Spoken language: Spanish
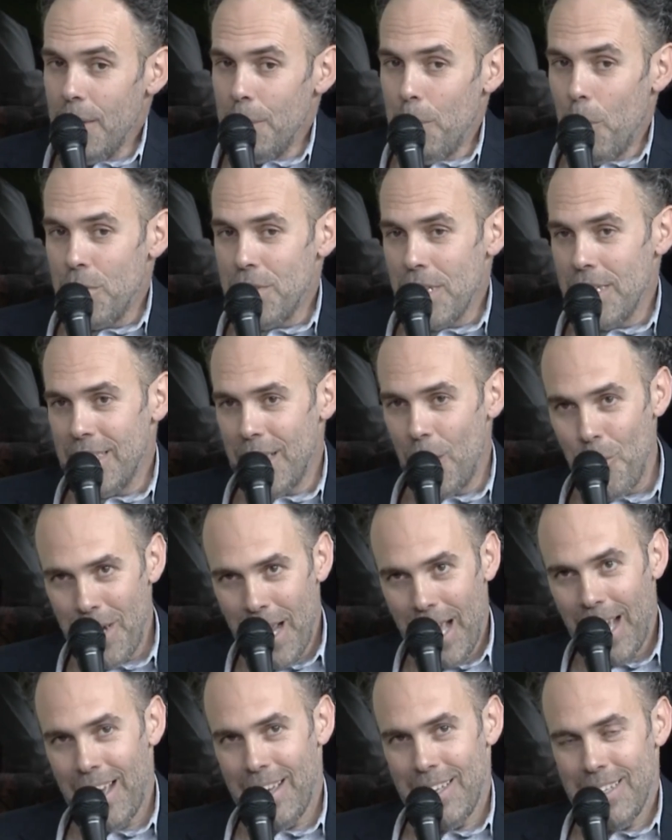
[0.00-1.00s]
eh, vos sentís
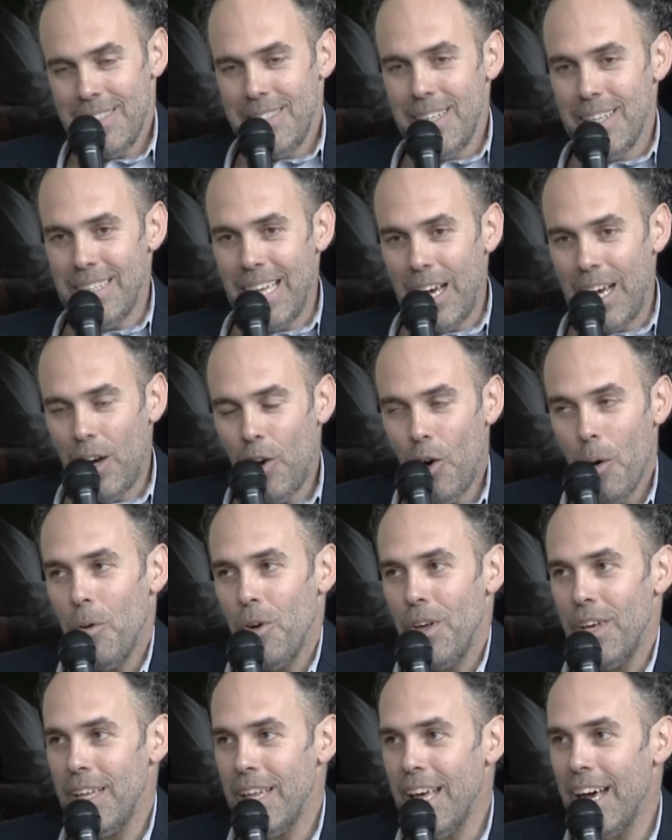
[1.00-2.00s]
una cierta
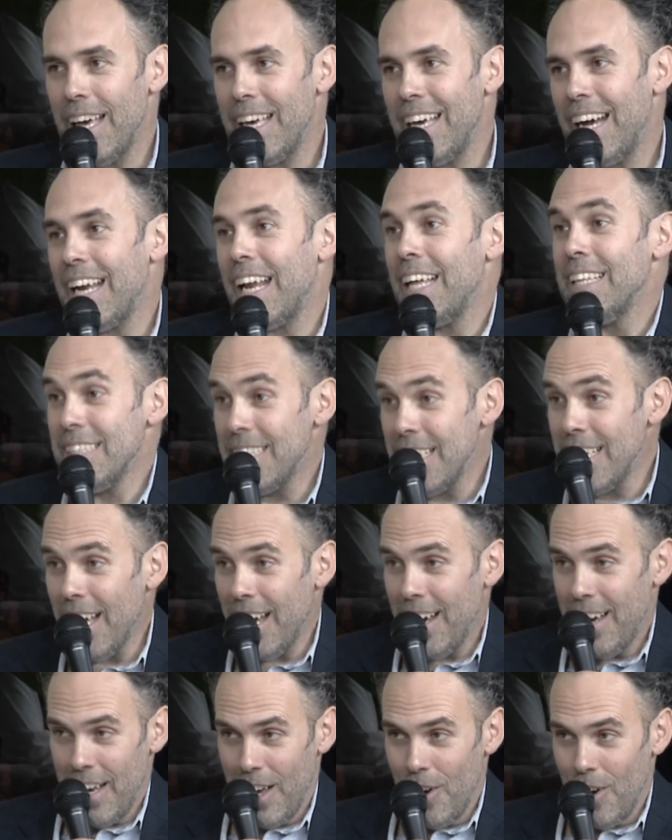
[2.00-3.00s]
comodidad y
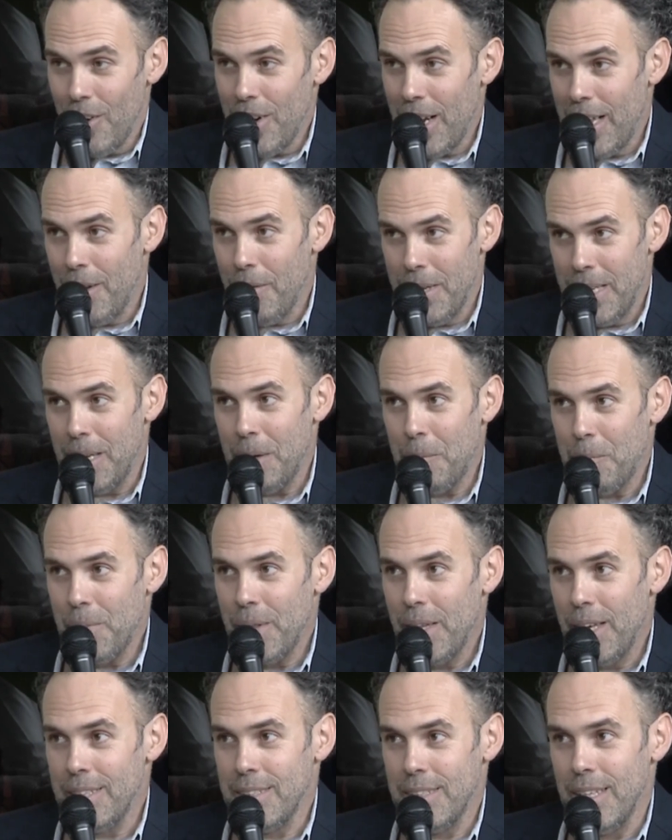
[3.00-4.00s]
garantías a la hora de venir.
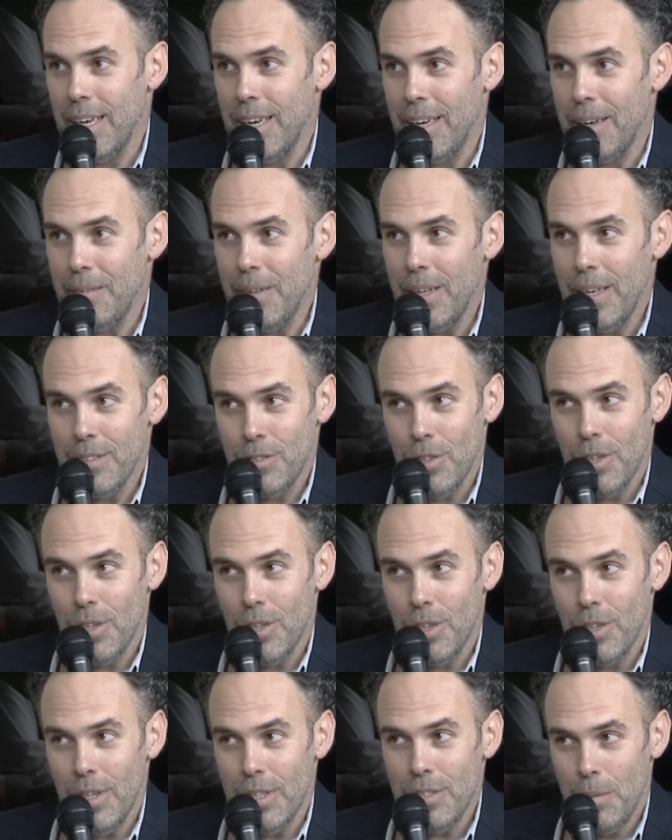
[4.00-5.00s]
Seguro, este, seguro.
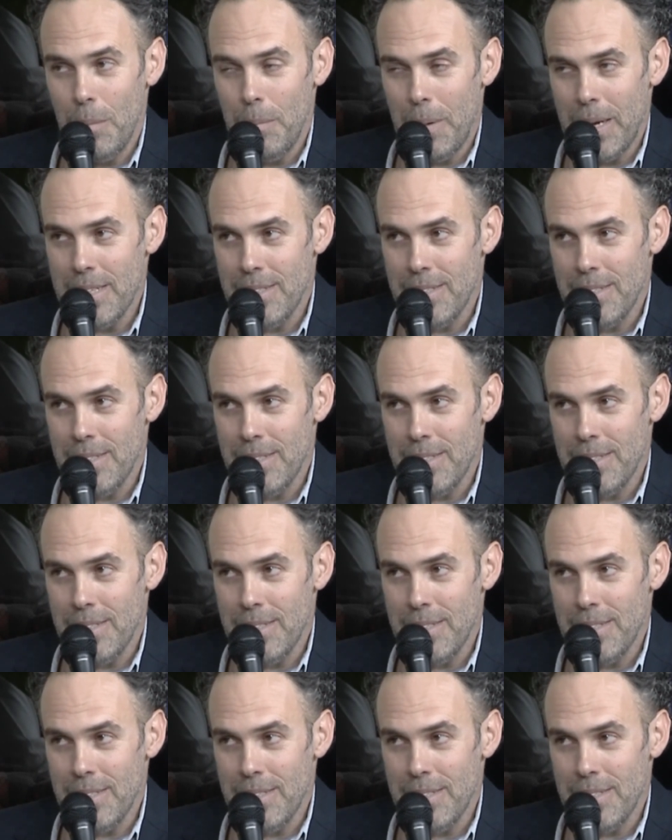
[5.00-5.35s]
Eso, eso me